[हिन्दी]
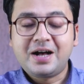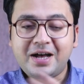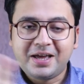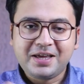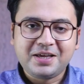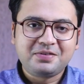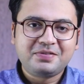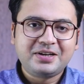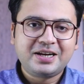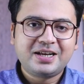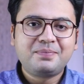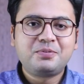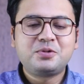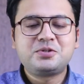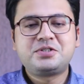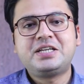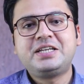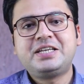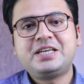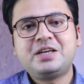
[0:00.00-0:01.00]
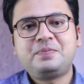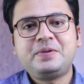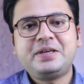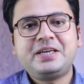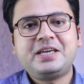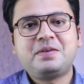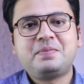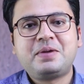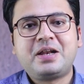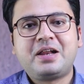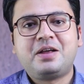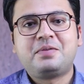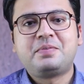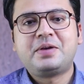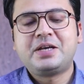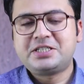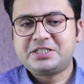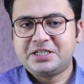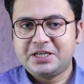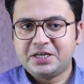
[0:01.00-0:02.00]
हाय वेलकम टू स्किन केयर पी के मेरा नाम
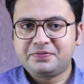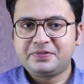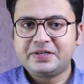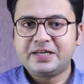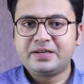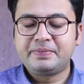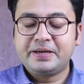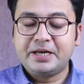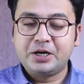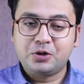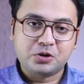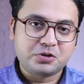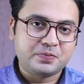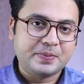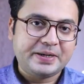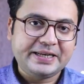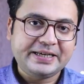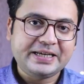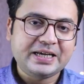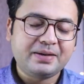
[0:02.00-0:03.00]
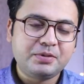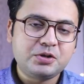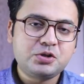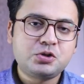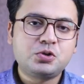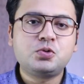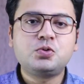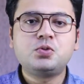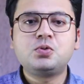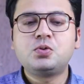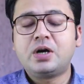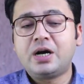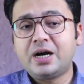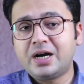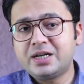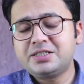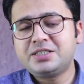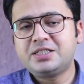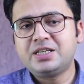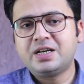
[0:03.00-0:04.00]
है शेरफगन मैं कॉस्मेटिक केमिस्ट हूँ
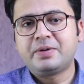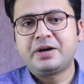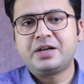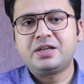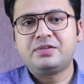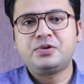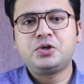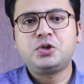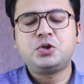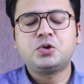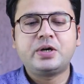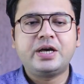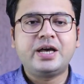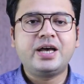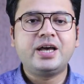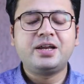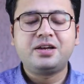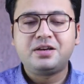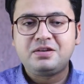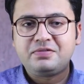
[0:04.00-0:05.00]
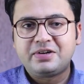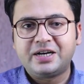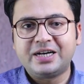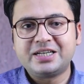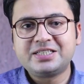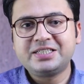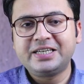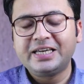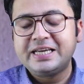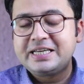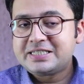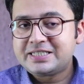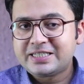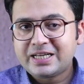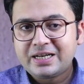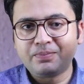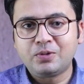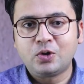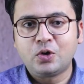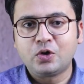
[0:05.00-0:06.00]
आज की हमारी वीडियो है रिवाज के
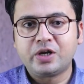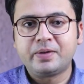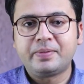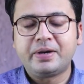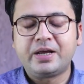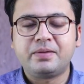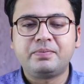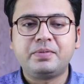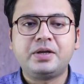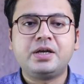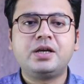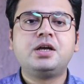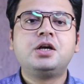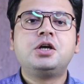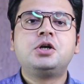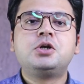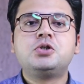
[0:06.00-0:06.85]
सन ब्लॉक के बारे में